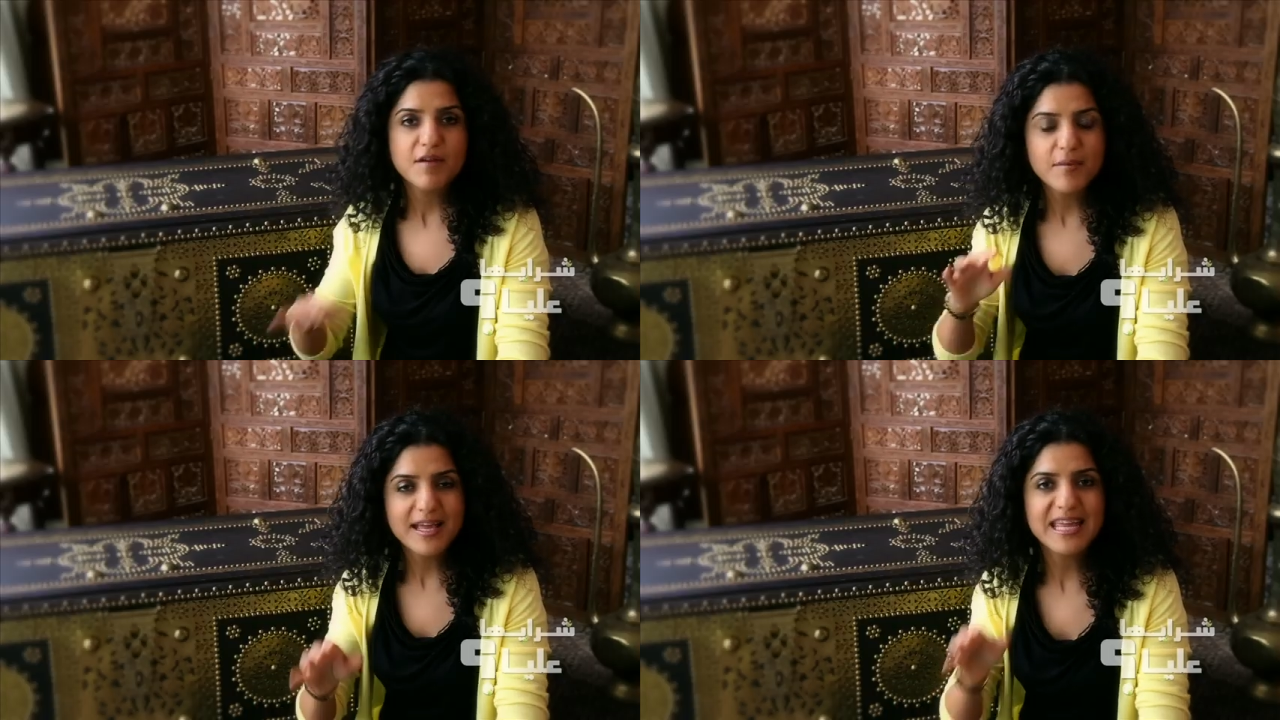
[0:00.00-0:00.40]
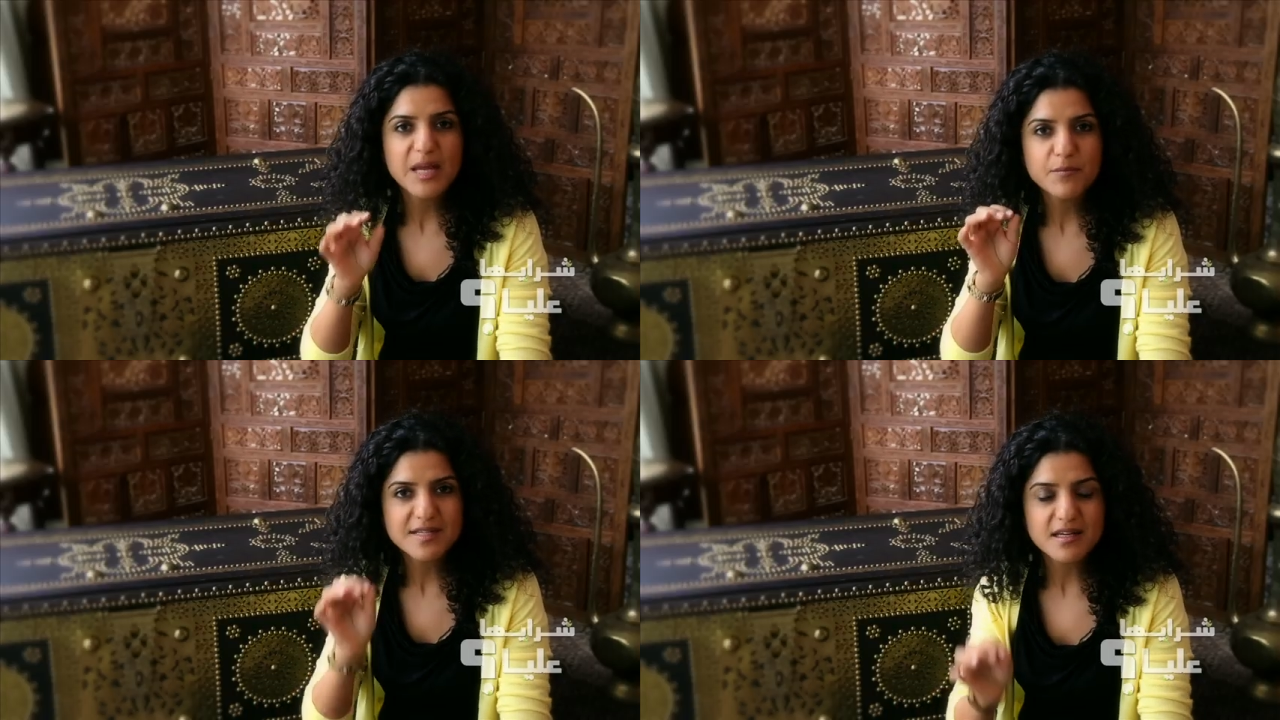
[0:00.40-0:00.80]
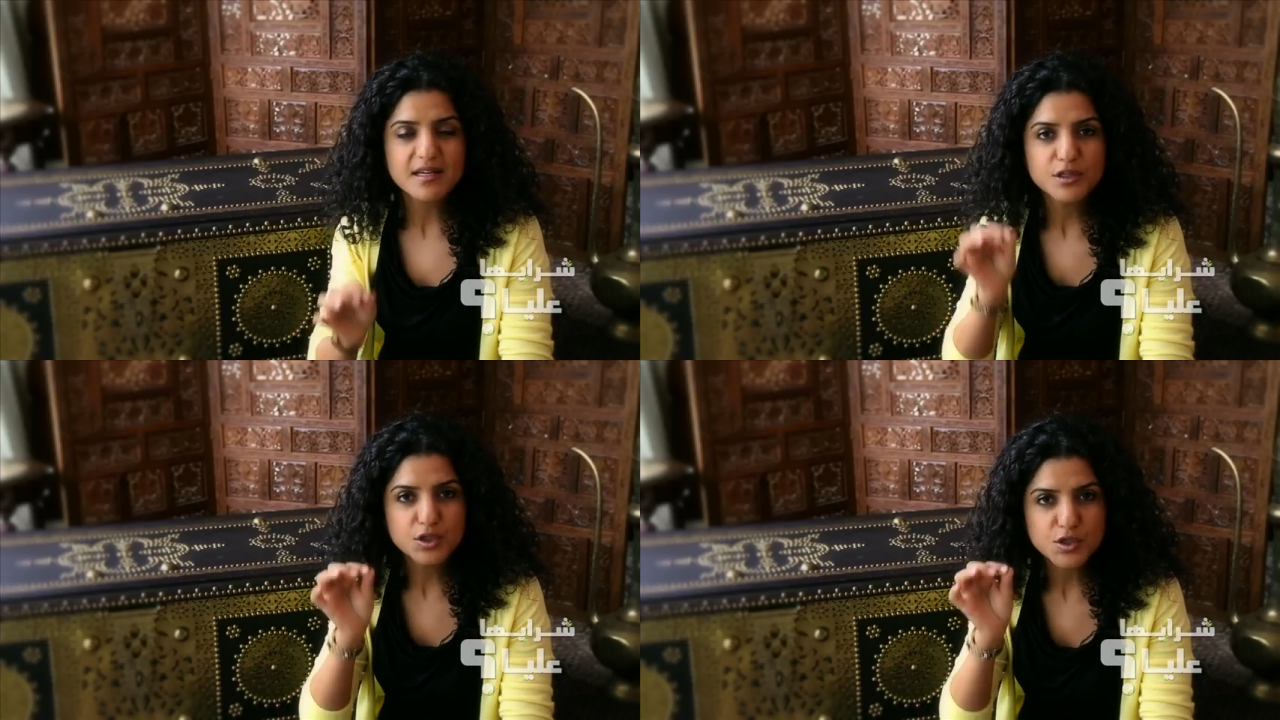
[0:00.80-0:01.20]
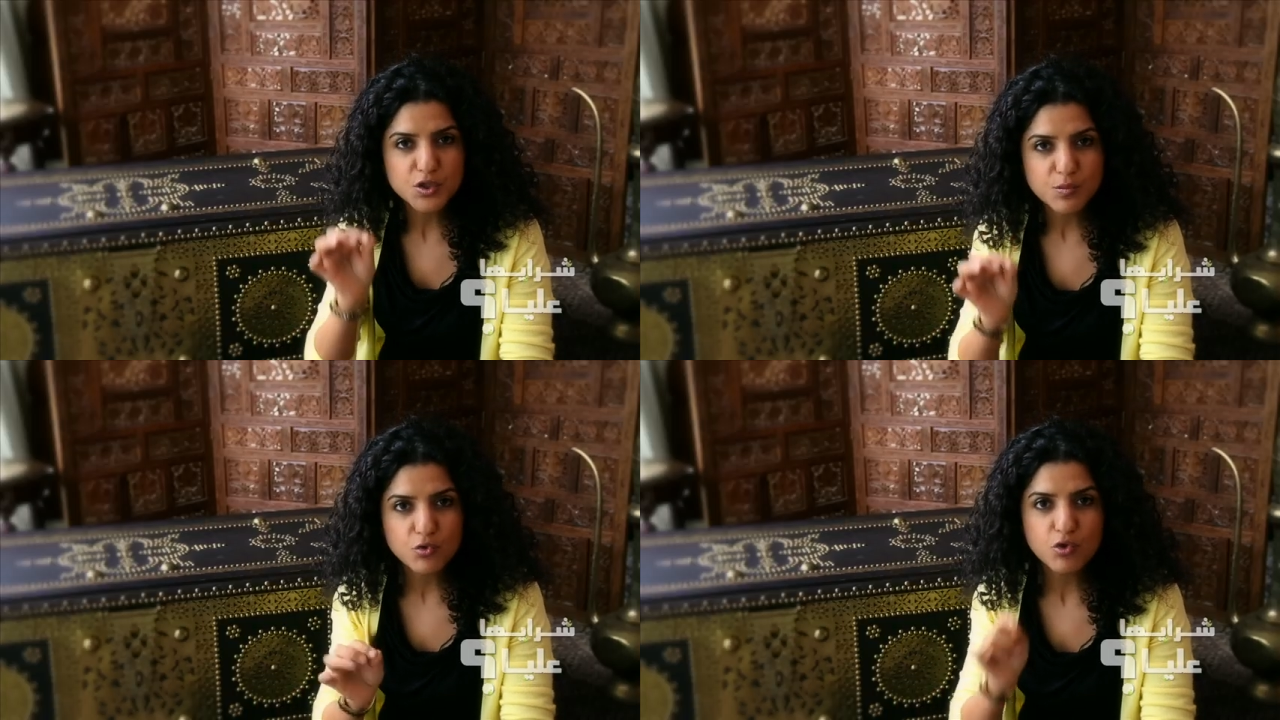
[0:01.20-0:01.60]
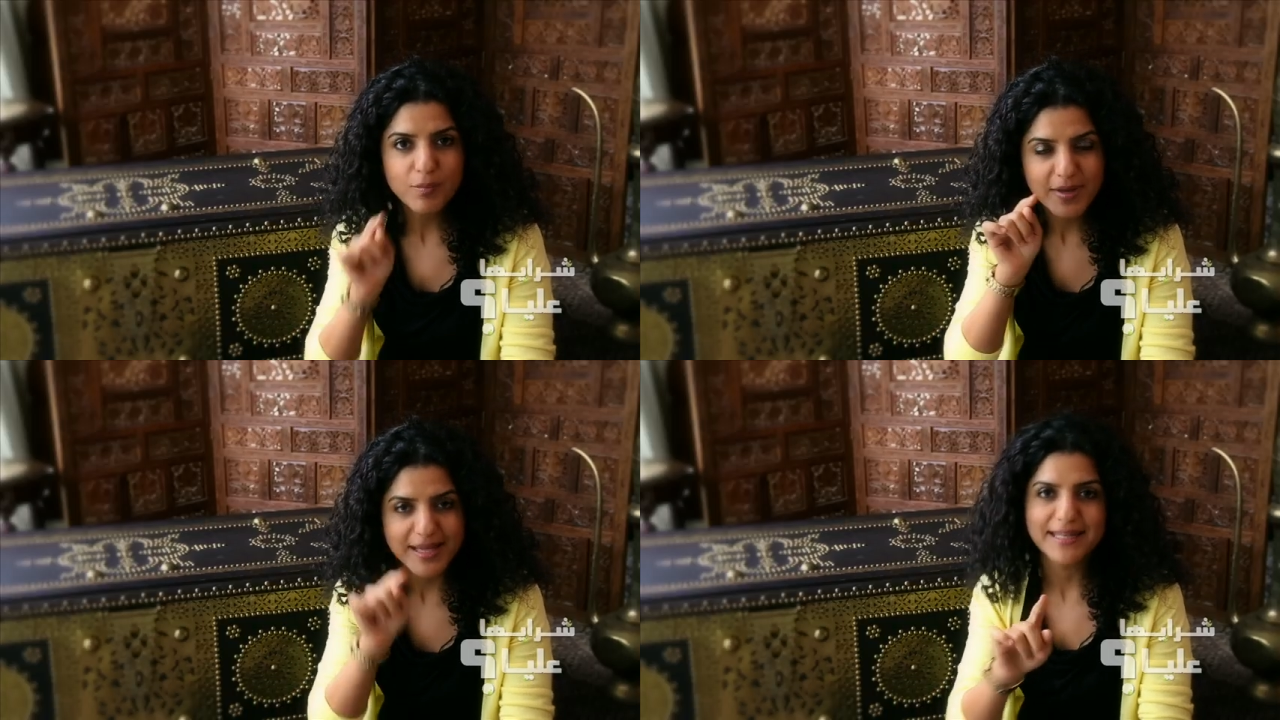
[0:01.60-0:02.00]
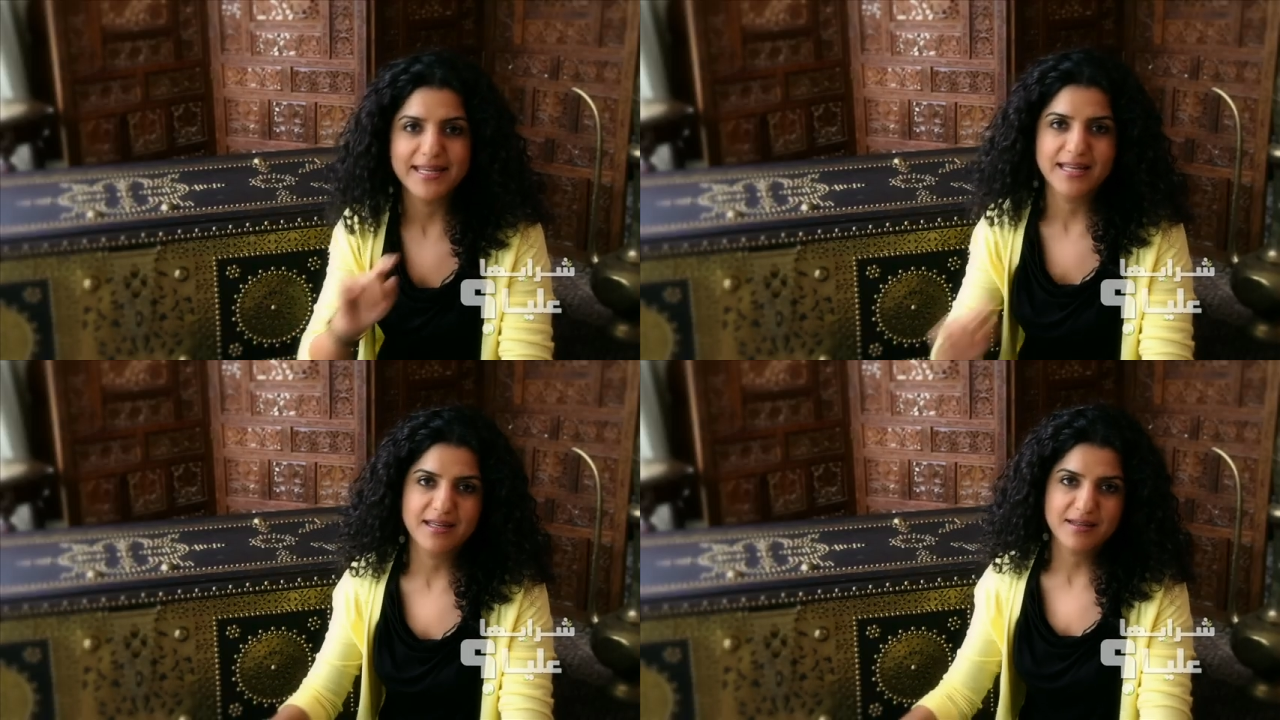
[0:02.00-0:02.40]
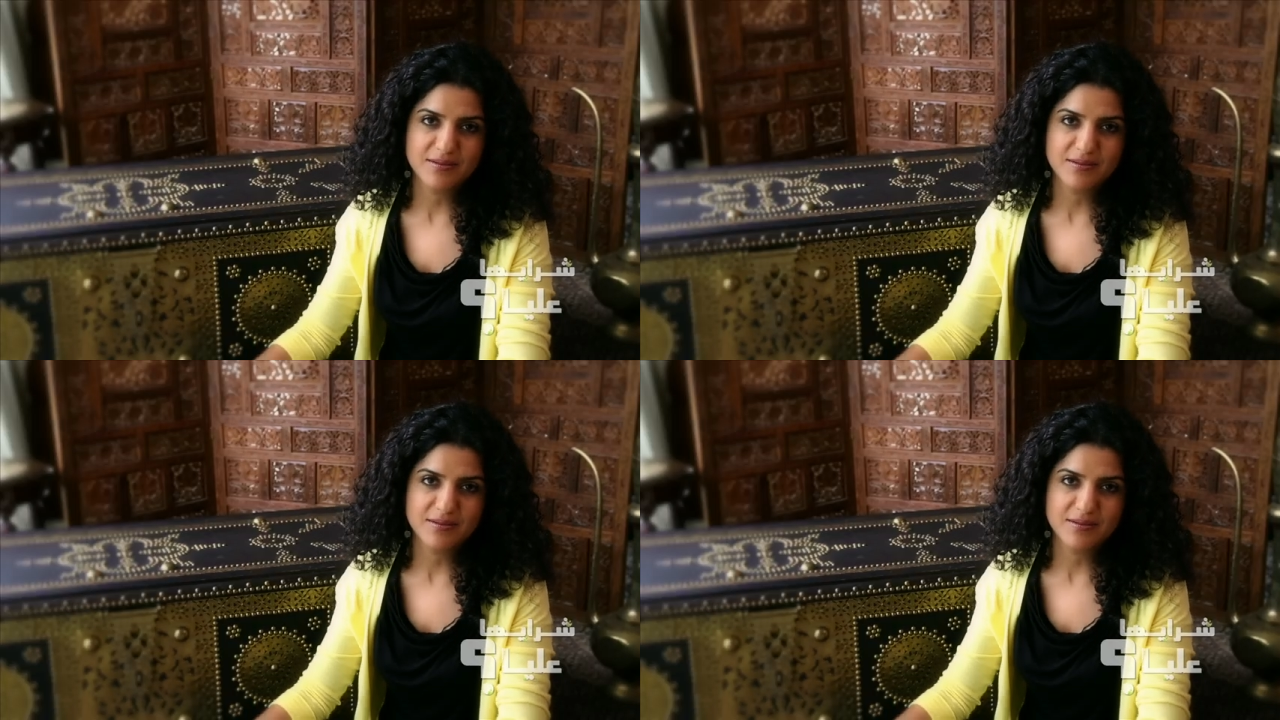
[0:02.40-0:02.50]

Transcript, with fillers: فما هي مصادر السموم عندك؟